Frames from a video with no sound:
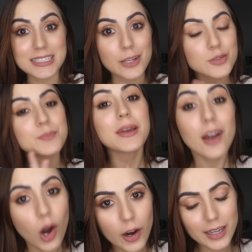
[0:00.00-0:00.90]
Passaram-se
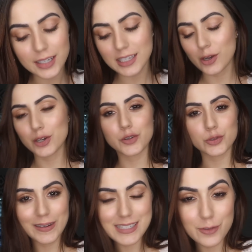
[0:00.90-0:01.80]
meia hora e agora eu vou
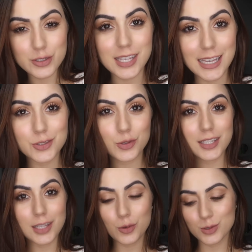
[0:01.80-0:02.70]
atualizar vocês do
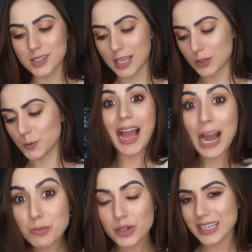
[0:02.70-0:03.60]
que, que tá acontecendo.
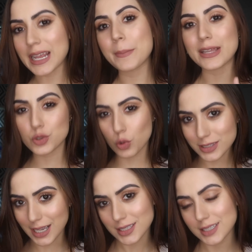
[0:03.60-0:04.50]
A hamburgueria menos
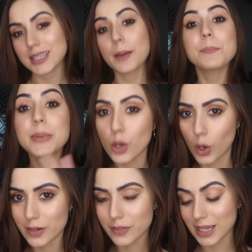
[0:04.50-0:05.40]
cotada, que tem a
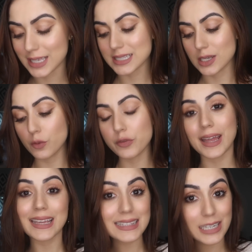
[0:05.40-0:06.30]
pior avaliação,
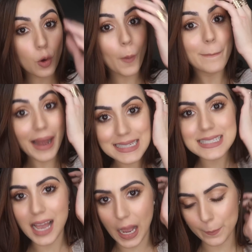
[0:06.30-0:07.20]
foi a que entregou
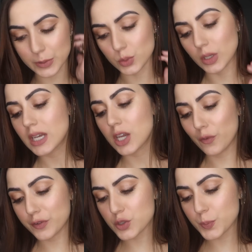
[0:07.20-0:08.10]
mais rápido.
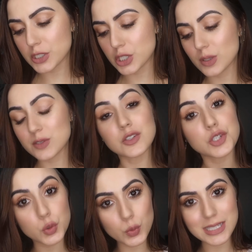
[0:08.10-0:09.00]
Eu fiz o pedido às
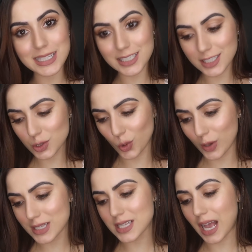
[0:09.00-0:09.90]

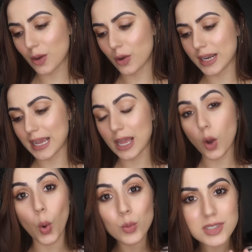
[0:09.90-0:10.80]
22h32, agora
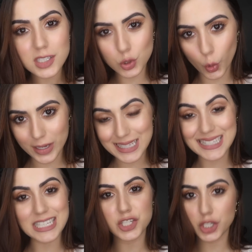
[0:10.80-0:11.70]
é 11h02
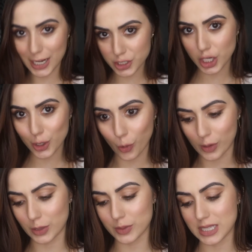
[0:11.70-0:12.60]
e já
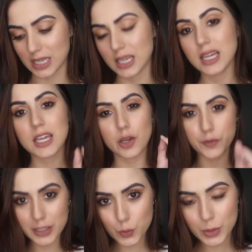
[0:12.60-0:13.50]
chegou. Então assim, eu
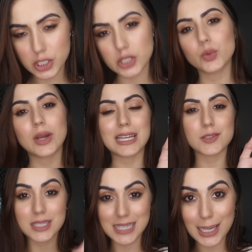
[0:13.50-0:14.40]
fiz o pedido,
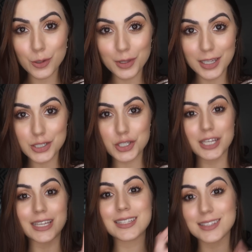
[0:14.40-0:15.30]
eles fizeram o um
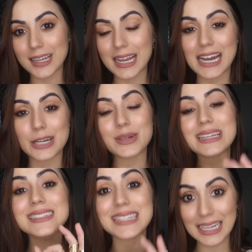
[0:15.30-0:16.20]
lanche e entregaram
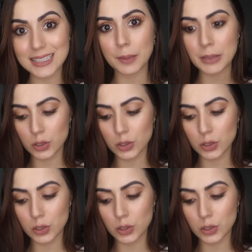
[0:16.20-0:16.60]
em 30